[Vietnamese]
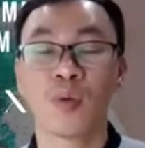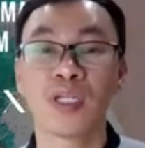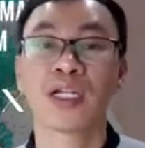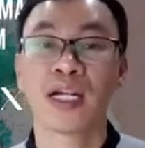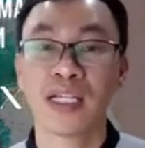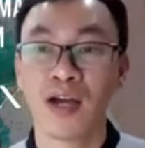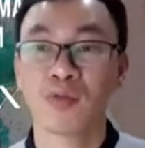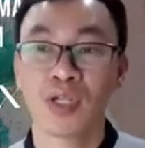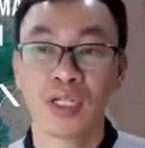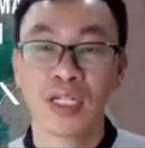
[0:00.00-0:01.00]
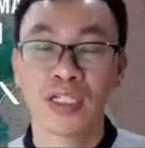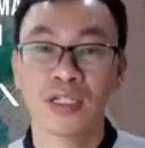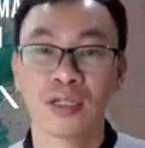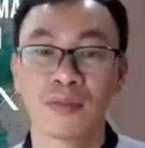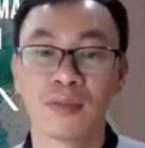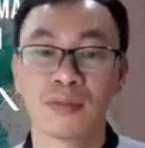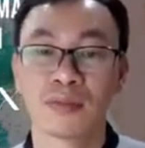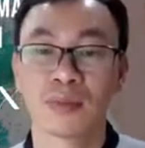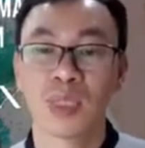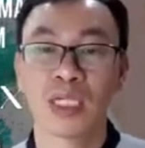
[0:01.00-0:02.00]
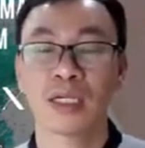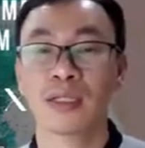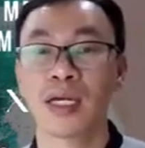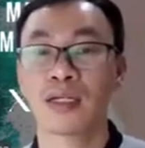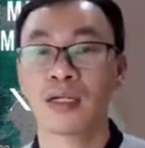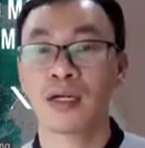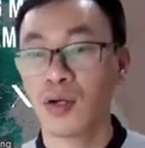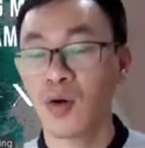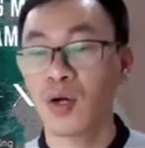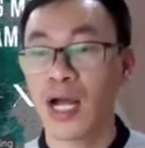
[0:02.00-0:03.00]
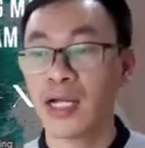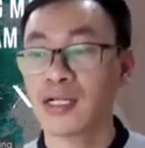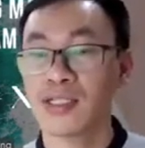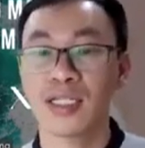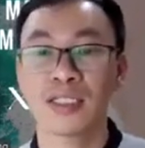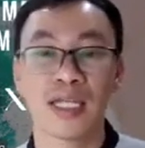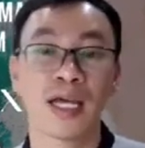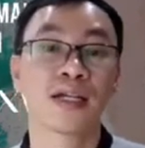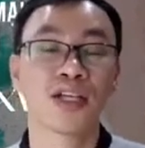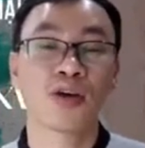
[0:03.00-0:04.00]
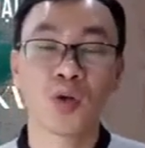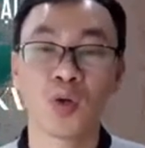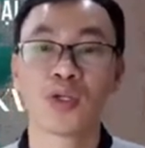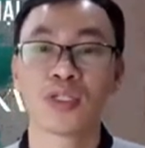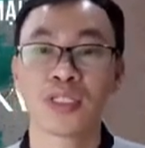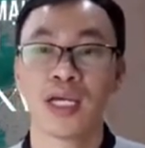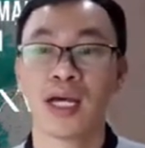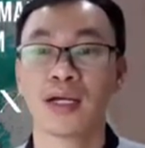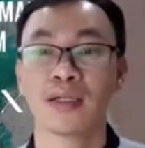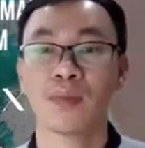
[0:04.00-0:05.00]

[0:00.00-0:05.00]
rất nhiều nguyên nhân khác nhau thì thì các thầy các cô các anh các chị sẽ trao đổi sẽ